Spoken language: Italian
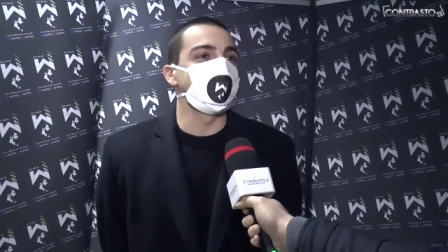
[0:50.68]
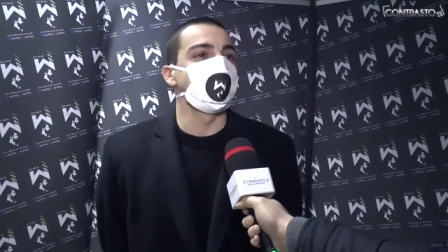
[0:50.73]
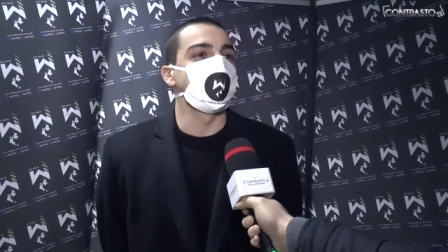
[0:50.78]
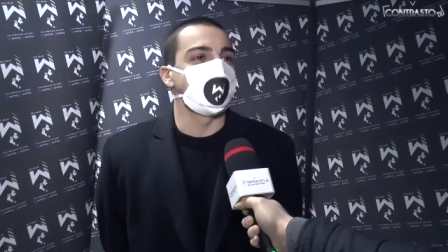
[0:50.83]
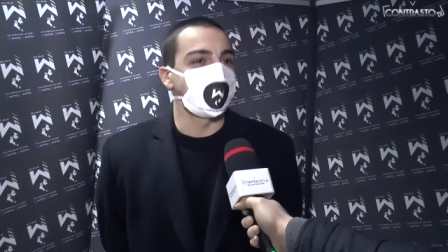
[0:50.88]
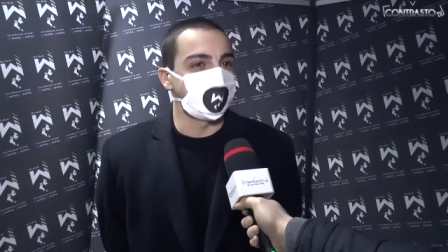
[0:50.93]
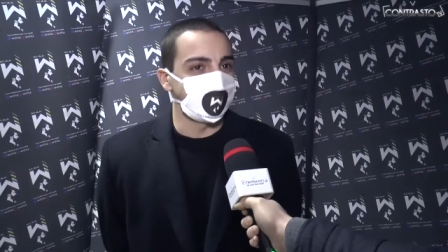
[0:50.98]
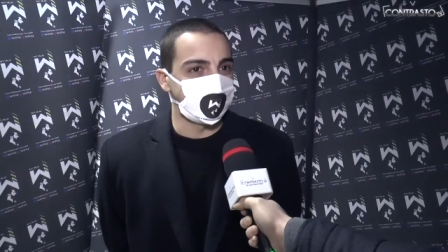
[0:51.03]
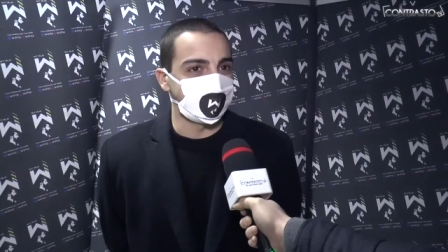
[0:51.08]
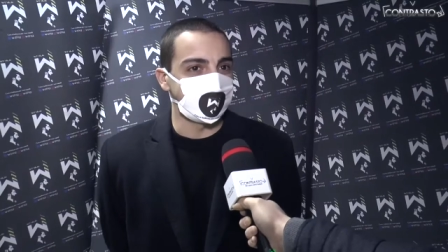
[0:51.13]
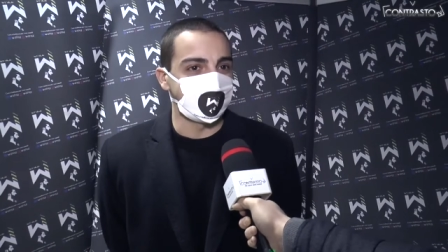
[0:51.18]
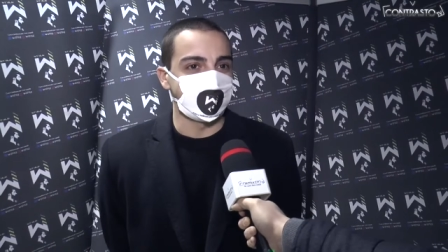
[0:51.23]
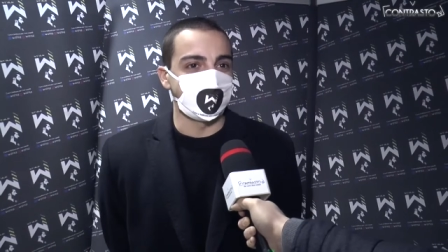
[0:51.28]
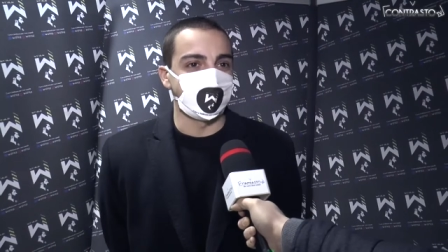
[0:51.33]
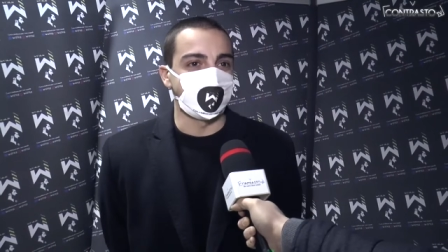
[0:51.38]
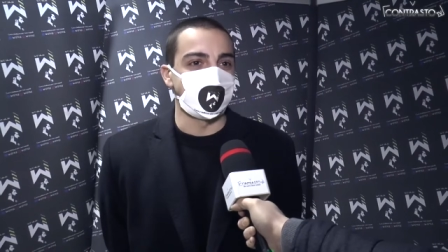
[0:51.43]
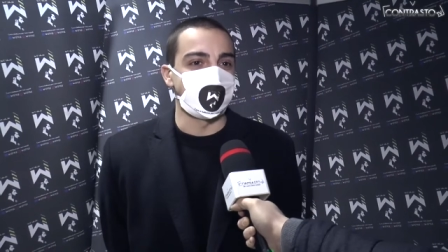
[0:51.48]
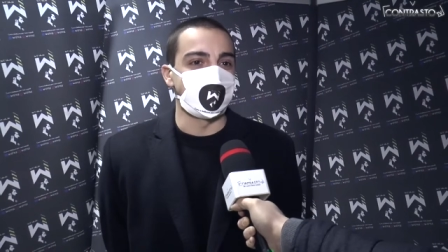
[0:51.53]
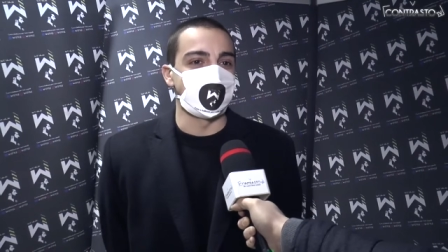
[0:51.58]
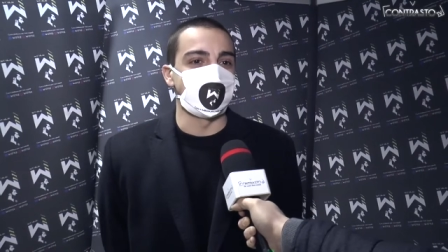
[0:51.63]
ritrovare
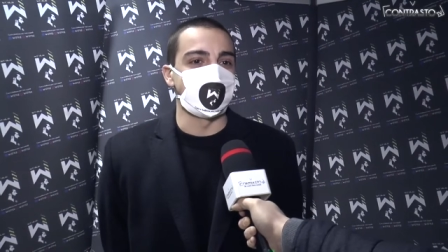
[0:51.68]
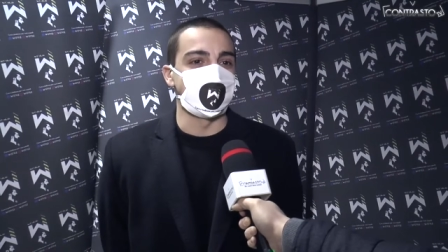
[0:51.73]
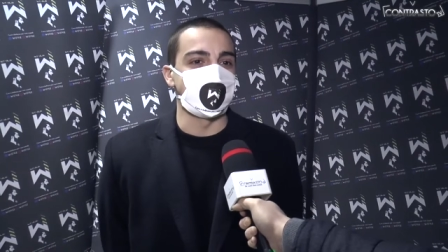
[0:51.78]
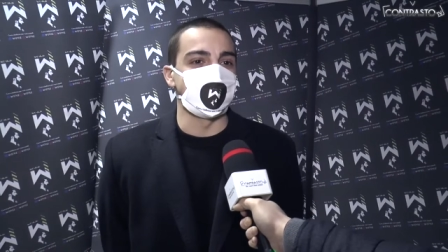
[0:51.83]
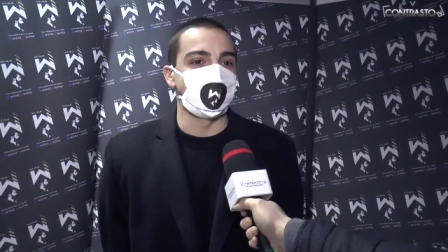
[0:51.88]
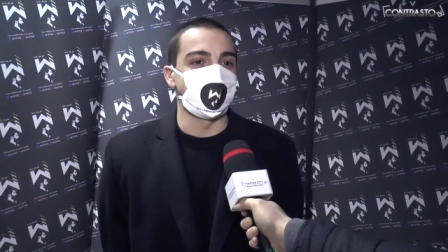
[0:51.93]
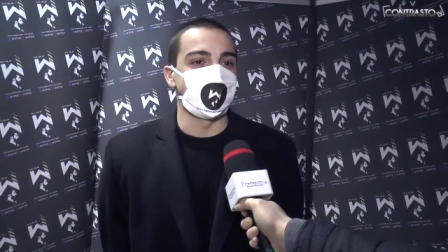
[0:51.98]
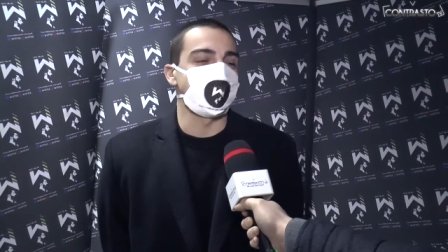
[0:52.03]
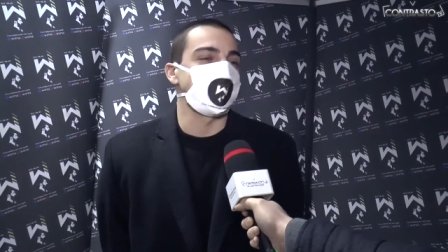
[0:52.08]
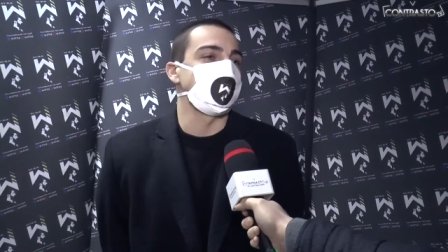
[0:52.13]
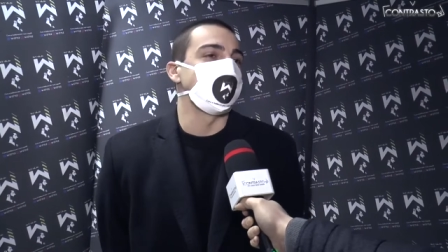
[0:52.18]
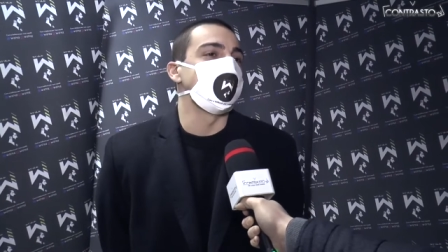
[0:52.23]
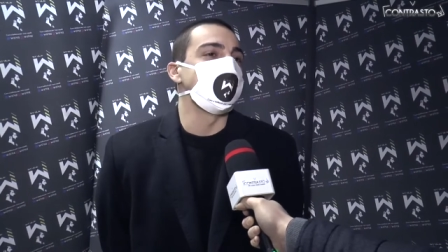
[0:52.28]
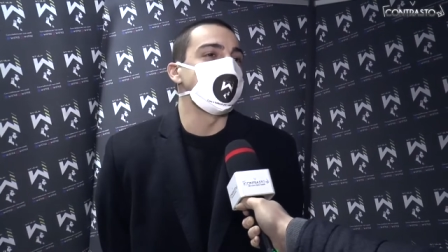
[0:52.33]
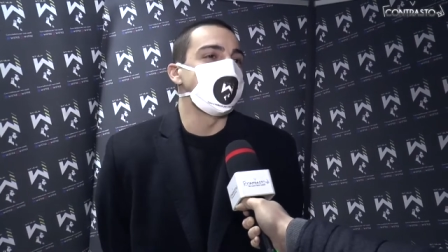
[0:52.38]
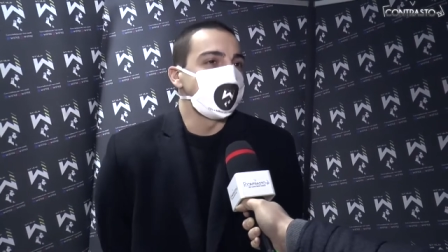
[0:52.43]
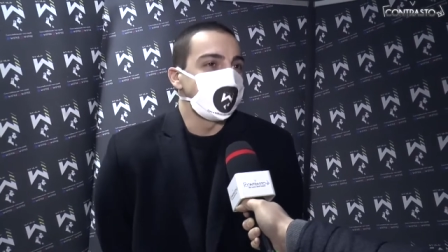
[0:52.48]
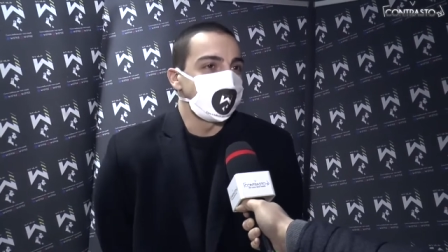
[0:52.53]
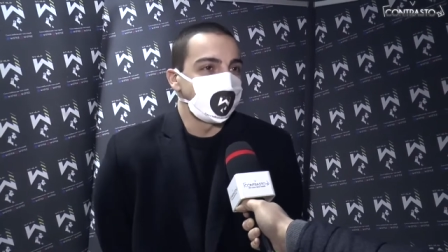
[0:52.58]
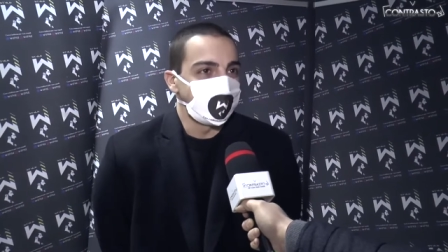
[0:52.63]
una, una,
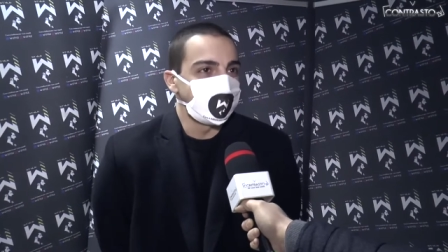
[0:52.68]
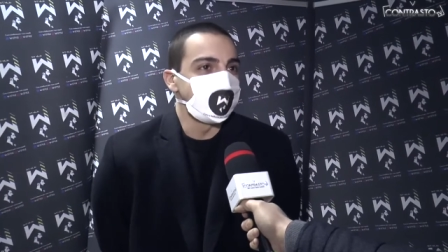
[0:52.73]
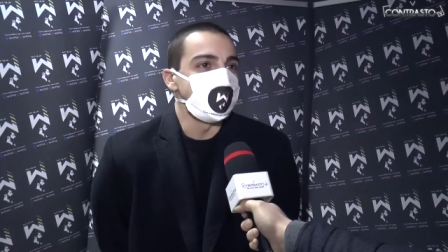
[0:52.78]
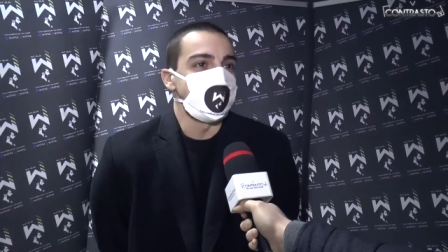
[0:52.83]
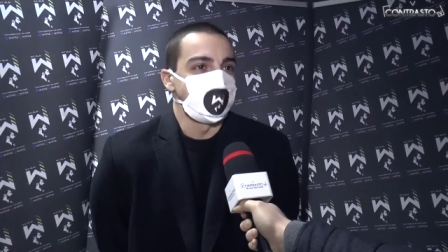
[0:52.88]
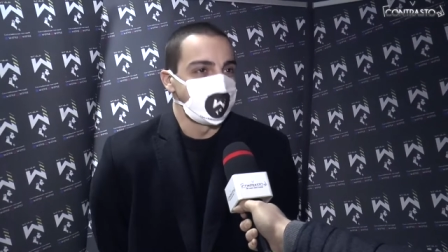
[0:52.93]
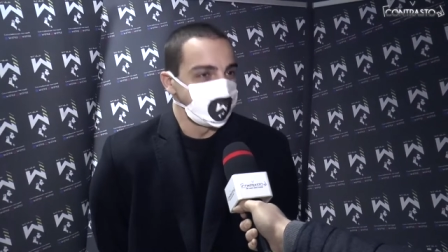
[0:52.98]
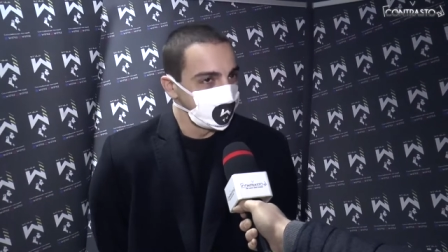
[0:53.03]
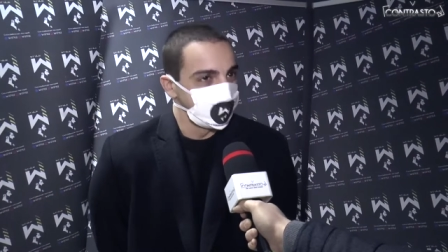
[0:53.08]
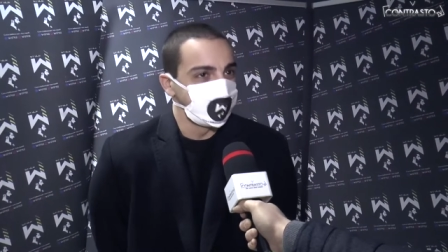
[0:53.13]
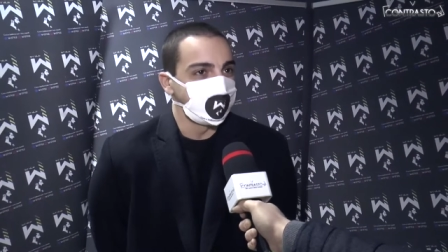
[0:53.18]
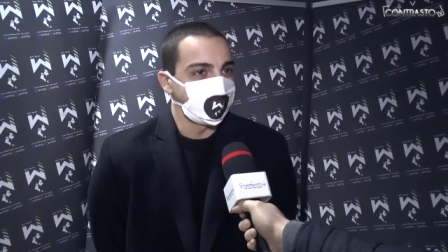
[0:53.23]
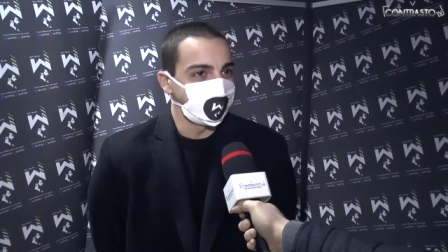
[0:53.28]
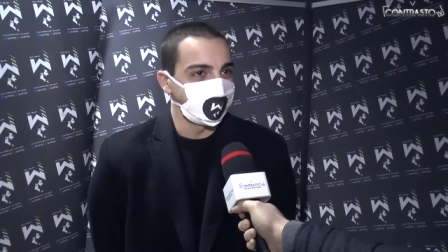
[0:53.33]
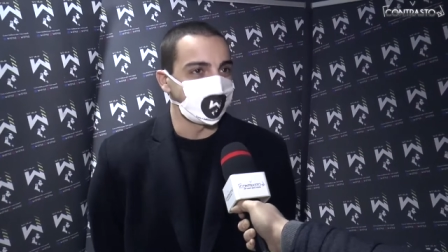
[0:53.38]
famiglia alla quale sono molto